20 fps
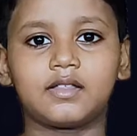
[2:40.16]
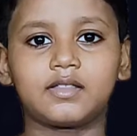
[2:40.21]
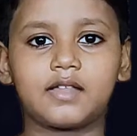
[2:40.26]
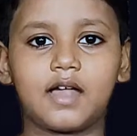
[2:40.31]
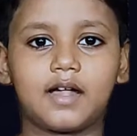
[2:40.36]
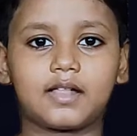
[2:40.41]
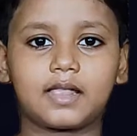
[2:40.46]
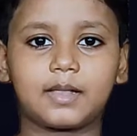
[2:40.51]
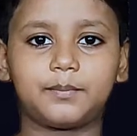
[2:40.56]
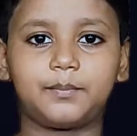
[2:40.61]

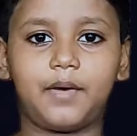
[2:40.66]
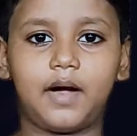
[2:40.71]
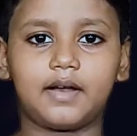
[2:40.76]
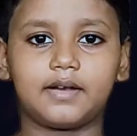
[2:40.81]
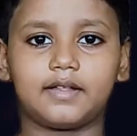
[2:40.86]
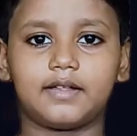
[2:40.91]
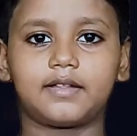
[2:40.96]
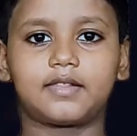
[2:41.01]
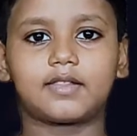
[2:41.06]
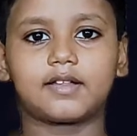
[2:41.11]
जहाँ से
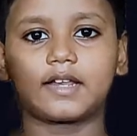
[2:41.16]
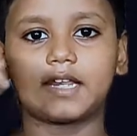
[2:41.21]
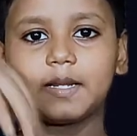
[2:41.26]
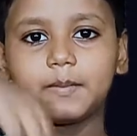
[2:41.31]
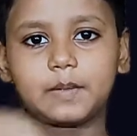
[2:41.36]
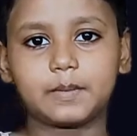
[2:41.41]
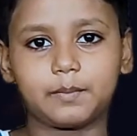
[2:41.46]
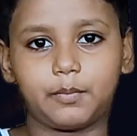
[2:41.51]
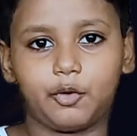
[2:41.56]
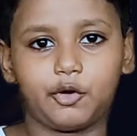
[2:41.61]
पानी शरीर
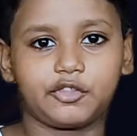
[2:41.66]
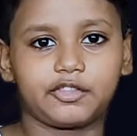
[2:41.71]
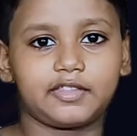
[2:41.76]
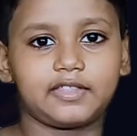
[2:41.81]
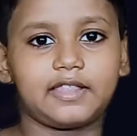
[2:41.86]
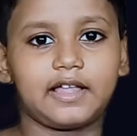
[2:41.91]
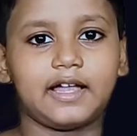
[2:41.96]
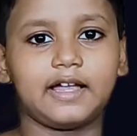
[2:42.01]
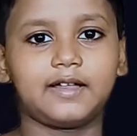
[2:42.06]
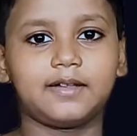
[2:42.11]
में
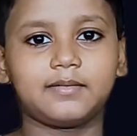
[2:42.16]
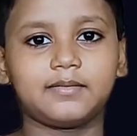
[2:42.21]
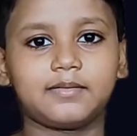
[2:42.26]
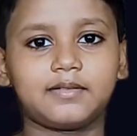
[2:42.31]
पहुंचता है